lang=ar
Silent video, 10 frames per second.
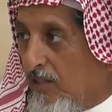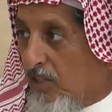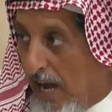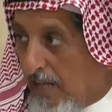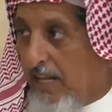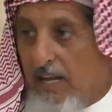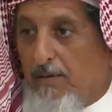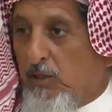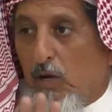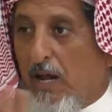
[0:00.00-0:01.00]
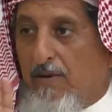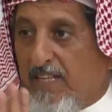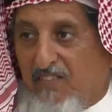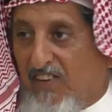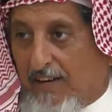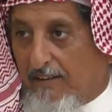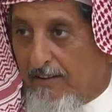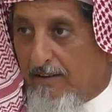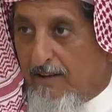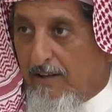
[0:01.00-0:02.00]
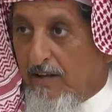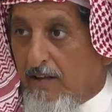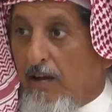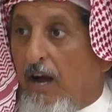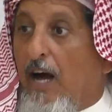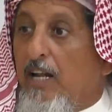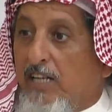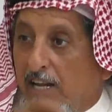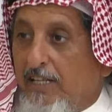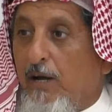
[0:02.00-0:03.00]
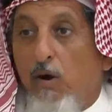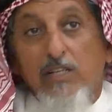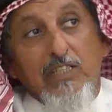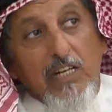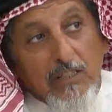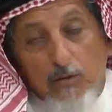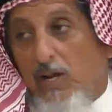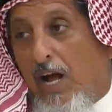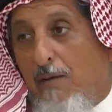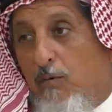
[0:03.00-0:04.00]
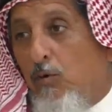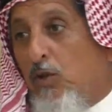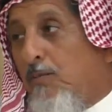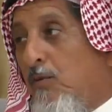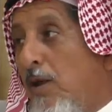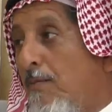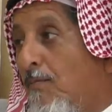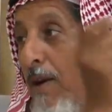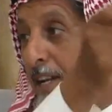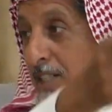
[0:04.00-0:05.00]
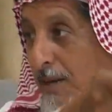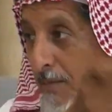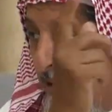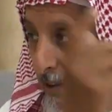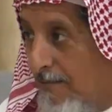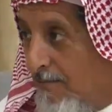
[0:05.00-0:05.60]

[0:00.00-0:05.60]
شاهدت انا بس والله ما ادري فين علشان عنده واسطه يعطونه حبل ويضربونه من برا الشبك